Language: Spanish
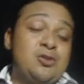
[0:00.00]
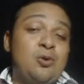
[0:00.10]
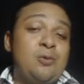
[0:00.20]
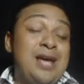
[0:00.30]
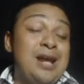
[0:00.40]
y su
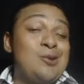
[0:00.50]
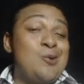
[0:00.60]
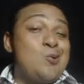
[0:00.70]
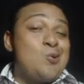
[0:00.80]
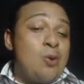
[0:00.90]

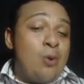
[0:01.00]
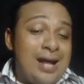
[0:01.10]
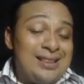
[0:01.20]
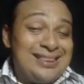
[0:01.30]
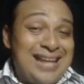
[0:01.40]
gobierno
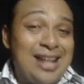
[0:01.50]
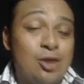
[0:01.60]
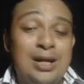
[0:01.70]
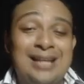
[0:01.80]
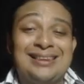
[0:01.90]
no han
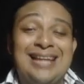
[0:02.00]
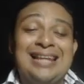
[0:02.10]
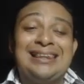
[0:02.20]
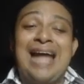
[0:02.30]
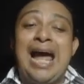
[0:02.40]
dadole
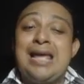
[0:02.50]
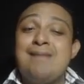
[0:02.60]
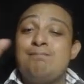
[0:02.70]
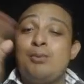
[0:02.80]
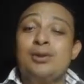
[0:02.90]
tanta
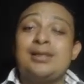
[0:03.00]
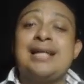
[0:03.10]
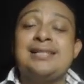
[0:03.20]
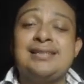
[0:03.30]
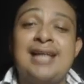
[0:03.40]

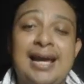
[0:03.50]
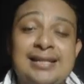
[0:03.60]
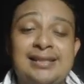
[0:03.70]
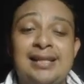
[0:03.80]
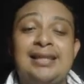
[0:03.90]
importancia a
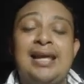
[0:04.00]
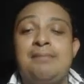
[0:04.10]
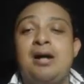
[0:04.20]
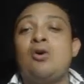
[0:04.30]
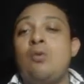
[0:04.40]
este
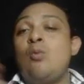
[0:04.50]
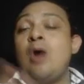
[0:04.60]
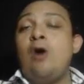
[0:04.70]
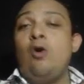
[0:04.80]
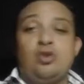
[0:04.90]
tema
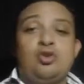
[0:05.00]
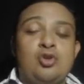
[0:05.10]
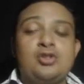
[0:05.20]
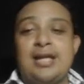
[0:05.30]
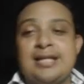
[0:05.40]
como a
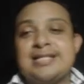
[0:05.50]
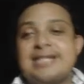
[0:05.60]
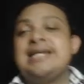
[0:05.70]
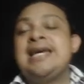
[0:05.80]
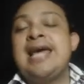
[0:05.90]
otros que
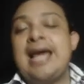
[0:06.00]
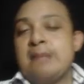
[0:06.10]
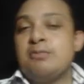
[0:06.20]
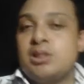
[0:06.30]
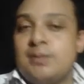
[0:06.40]
sí
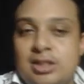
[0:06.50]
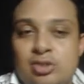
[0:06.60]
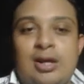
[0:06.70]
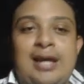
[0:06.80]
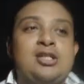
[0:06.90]
hemos
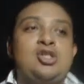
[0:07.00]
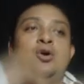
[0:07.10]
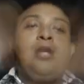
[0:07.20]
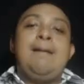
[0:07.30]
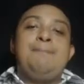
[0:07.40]
visto que
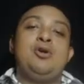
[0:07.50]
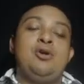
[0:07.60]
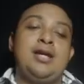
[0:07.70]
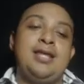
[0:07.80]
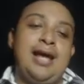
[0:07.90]
son la
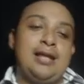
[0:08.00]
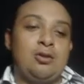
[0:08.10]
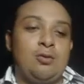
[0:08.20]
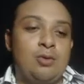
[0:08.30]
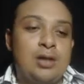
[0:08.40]

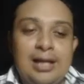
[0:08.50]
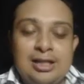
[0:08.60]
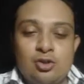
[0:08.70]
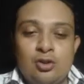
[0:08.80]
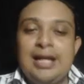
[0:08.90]
prioridad, como el
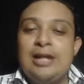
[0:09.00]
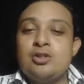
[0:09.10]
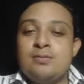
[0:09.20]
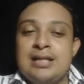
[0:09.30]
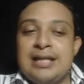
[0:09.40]
hecho de
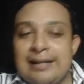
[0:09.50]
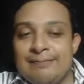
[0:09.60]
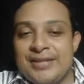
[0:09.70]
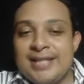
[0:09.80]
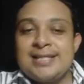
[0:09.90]
los
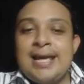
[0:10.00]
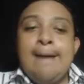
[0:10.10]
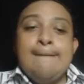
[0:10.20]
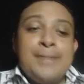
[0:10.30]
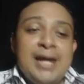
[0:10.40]
migrantes,
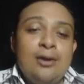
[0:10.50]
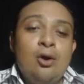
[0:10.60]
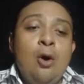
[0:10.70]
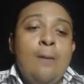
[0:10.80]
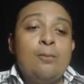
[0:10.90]

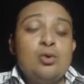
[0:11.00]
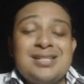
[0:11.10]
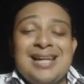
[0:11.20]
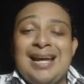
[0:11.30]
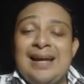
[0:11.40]
pero
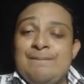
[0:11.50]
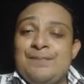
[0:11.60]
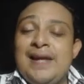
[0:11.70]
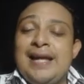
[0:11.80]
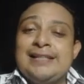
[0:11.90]
mucha
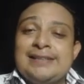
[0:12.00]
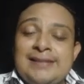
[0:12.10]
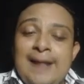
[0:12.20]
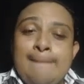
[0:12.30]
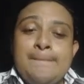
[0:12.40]
gente
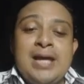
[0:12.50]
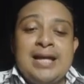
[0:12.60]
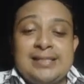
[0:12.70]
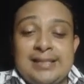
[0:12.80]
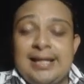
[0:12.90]
está
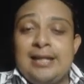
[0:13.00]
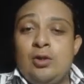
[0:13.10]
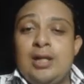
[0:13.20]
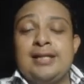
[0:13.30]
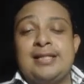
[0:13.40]

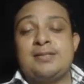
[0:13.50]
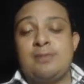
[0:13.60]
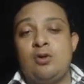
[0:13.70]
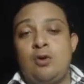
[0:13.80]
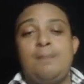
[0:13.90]
exigiéndole a Andrés
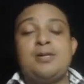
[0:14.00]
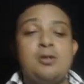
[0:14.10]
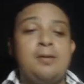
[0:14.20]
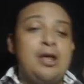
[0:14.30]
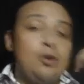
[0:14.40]
Manuel
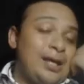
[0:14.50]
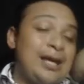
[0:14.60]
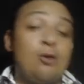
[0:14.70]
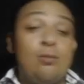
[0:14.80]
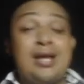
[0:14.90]
López Obrador
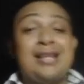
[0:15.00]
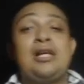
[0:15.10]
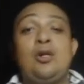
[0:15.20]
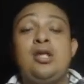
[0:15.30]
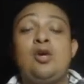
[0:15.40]
que como ya
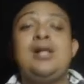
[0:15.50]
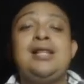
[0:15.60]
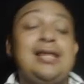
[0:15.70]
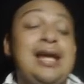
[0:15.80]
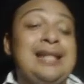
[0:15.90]
te lo dijo
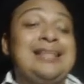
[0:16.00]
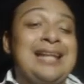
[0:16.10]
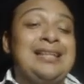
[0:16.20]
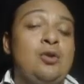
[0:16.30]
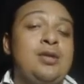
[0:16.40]
eh,
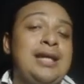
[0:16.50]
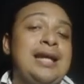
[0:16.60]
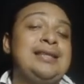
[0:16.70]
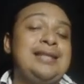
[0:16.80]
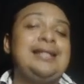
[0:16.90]
ya te lo
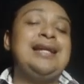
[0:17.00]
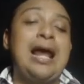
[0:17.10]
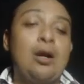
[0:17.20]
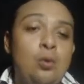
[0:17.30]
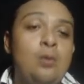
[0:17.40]
dije, él tiene
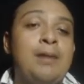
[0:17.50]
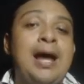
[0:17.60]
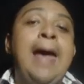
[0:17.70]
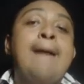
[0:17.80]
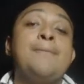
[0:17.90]
la
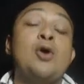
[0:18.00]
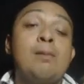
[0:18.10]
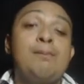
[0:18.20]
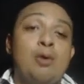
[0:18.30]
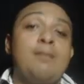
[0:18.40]
culpa
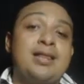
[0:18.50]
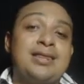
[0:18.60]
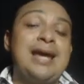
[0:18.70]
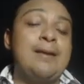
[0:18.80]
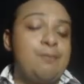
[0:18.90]
por
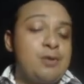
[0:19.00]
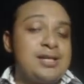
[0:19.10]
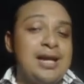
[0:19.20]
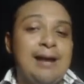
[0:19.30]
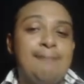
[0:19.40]
prometer,
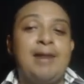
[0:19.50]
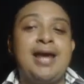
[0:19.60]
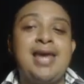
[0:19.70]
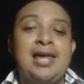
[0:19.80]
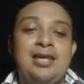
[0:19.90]
pues en
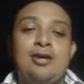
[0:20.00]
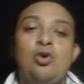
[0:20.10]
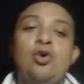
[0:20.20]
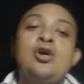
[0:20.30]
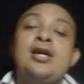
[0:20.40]
campaña
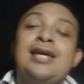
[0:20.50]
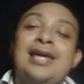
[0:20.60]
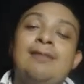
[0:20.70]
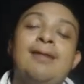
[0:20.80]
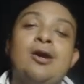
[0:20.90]
dijo
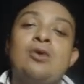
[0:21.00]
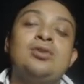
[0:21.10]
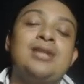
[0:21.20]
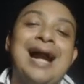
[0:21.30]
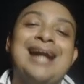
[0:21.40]
que iba a
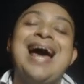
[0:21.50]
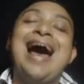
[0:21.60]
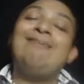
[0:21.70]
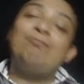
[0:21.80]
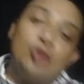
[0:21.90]
encontrar
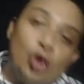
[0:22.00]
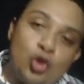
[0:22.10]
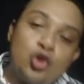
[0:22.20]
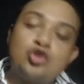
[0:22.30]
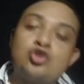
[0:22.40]
a
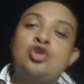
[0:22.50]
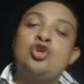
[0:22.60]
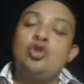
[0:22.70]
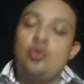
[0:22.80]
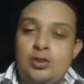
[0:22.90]
todos
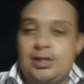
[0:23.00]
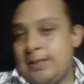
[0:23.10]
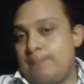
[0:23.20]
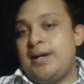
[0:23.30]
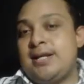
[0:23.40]
los
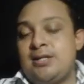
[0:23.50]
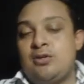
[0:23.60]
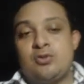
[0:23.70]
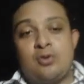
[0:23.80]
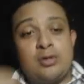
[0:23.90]

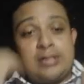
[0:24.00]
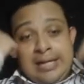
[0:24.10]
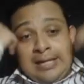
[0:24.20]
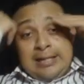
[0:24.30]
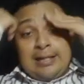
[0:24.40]
desaparecidos,
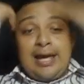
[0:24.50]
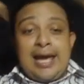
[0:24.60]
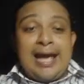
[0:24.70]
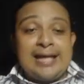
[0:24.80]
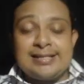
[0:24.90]
cosa
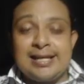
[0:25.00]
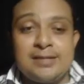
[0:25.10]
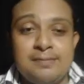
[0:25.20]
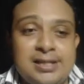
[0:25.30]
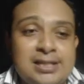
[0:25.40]
que en
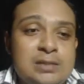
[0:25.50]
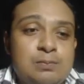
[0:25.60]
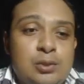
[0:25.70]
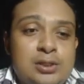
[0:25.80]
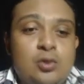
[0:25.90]
seis
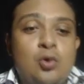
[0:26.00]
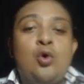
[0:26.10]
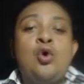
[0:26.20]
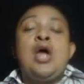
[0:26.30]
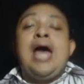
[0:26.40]
meses pues
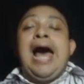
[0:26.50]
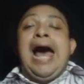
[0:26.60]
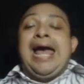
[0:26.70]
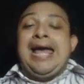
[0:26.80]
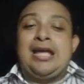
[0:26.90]
no
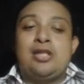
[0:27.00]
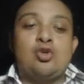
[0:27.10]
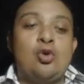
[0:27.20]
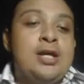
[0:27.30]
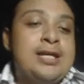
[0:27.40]
ha
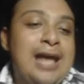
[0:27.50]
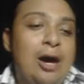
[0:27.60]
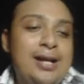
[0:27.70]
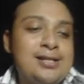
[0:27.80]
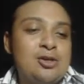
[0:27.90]
hecho. Y
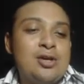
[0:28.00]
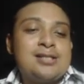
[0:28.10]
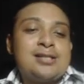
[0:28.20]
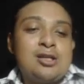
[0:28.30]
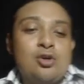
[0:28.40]
ahora,
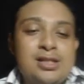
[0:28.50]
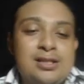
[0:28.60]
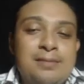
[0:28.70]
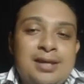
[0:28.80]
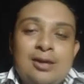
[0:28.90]
señoras y
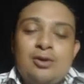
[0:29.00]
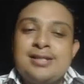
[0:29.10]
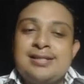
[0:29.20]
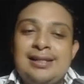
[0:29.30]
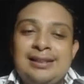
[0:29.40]
señores, también quiero
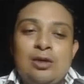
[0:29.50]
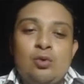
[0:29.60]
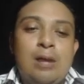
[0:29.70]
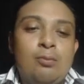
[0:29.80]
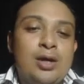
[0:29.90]
decirte
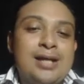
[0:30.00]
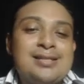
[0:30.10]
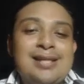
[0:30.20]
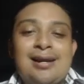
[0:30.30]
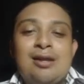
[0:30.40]
que una
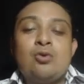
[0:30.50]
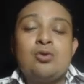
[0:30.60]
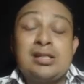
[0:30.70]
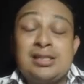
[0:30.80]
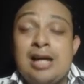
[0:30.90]
mujer se,
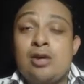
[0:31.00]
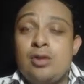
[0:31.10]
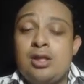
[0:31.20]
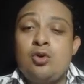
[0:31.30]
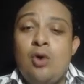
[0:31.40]

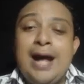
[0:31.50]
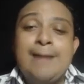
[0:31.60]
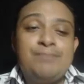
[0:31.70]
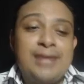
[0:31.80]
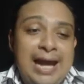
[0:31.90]
arrodilló
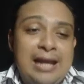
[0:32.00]
ante